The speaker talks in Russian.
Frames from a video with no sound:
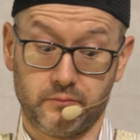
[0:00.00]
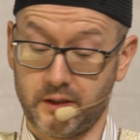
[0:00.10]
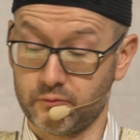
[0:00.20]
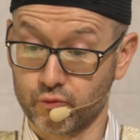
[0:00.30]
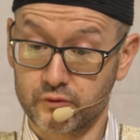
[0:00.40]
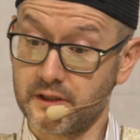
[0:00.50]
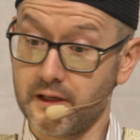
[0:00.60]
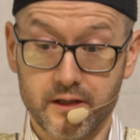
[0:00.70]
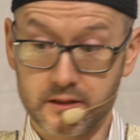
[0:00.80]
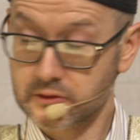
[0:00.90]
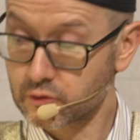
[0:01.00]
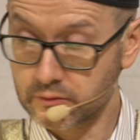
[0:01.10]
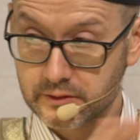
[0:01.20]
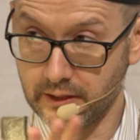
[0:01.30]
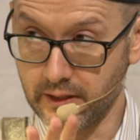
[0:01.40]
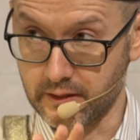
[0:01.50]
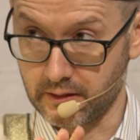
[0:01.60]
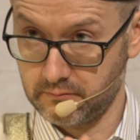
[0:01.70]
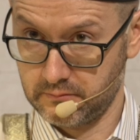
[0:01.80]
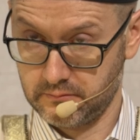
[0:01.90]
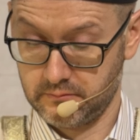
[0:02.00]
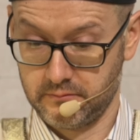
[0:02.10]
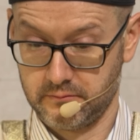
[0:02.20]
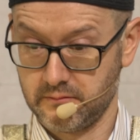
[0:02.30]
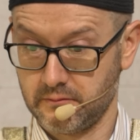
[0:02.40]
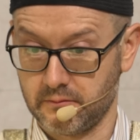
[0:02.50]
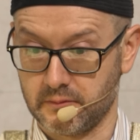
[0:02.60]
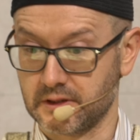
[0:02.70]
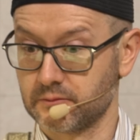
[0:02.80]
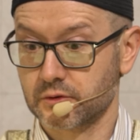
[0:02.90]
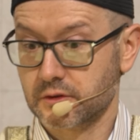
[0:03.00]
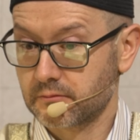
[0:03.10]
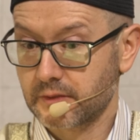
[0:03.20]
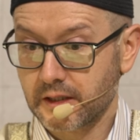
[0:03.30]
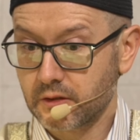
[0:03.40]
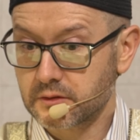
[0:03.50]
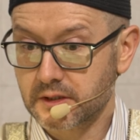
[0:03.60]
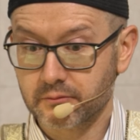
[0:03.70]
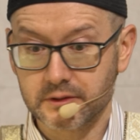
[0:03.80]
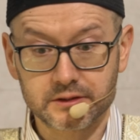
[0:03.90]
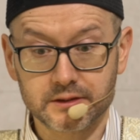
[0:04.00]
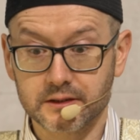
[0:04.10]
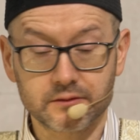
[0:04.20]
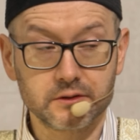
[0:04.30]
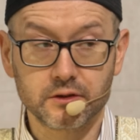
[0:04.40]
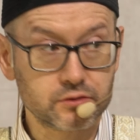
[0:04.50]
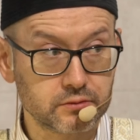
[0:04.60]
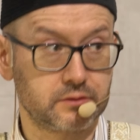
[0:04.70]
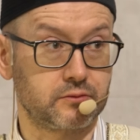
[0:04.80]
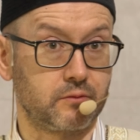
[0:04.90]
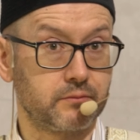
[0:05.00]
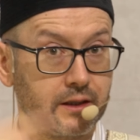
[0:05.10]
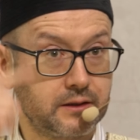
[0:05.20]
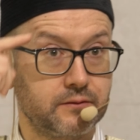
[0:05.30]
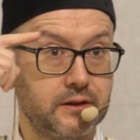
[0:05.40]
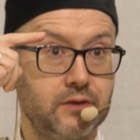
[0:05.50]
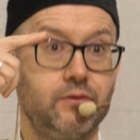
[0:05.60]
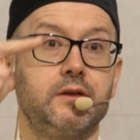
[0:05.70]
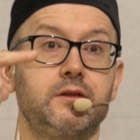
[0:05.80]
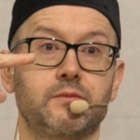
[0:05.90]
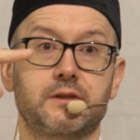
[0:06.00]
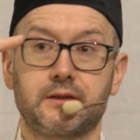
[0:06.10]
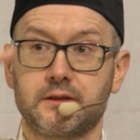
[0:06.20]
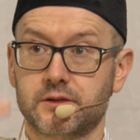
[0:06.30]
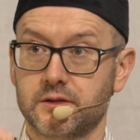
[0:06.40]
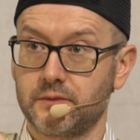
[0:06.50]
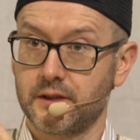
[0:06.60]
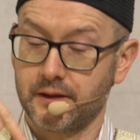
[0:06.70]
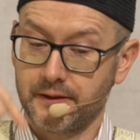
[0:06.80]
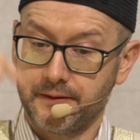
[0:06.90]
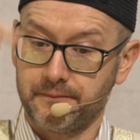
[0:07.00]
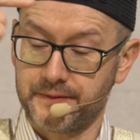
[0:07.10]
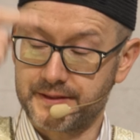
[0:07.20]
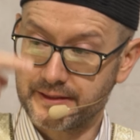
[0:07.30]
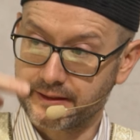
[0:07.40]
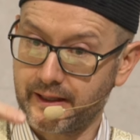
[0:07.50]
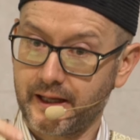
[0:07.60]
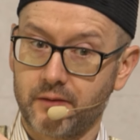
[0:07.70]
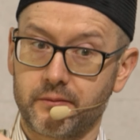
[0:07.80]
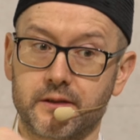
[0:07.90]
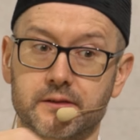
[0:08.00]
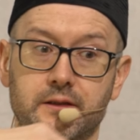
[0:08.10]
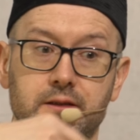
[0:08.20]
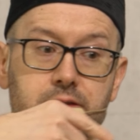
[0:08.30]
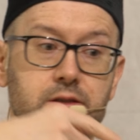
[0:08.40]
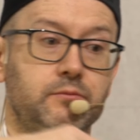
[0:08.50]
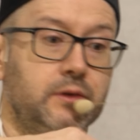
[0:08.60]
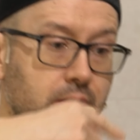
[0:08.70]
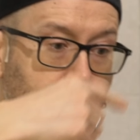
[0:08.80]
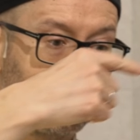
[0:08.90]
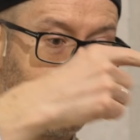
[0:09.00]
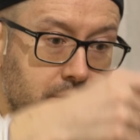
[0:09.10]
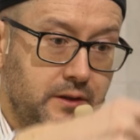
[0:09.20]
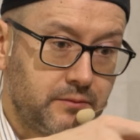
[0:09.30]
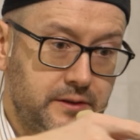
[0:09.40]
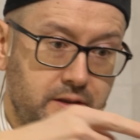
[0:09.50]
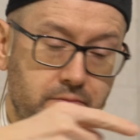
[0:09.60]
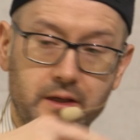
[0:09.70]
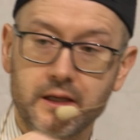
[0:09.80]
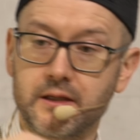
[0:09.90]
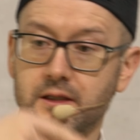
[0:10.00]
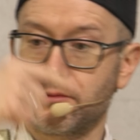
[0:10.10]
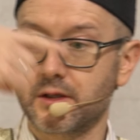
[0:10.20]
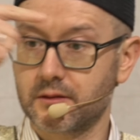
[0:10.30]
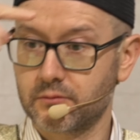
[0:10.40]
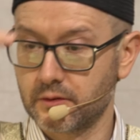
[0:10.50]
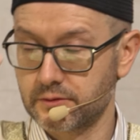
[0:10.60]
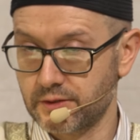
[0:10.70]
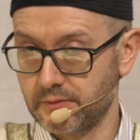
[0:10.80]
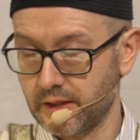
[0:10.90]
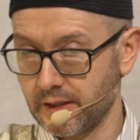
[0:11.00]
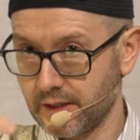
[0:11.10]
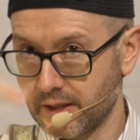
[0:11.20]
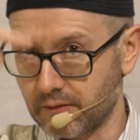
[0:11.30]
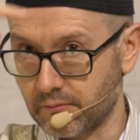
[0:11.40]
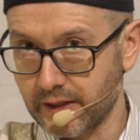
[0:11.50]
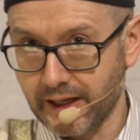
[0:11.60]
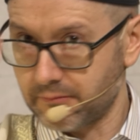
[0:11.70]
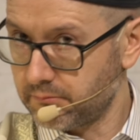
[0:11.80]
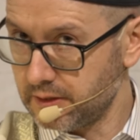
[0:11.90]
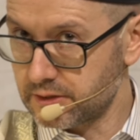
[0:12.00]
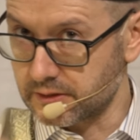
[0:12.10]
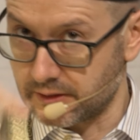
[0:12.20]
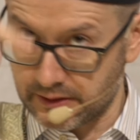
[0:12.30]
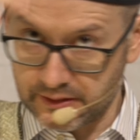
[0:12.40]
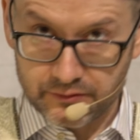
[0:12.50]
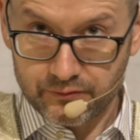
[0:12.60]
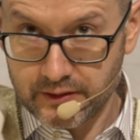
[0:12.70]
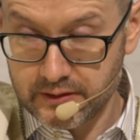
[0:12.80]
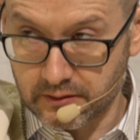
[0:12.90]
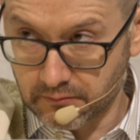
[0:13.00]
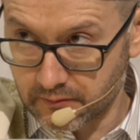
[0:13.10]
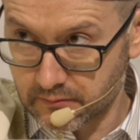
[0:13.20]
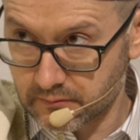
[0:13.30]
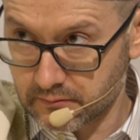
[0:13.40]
Прям усиление за усилением. Потому что мы, люди, обычно этого не чувствуем, мы этого не видим. За нашими делами, за нашими хлопотами семейными, рабочими мы обычно не видим